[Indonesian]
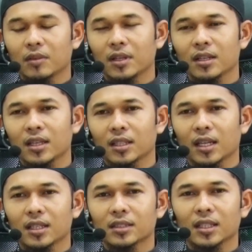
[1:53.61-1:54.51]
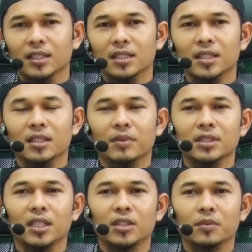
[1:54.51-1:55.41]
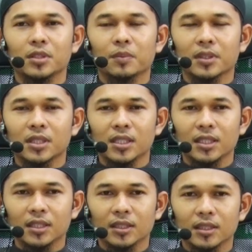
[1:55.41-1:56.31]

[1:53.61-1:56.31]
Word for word: kepada kita Selagi kita masih hidup seperti ini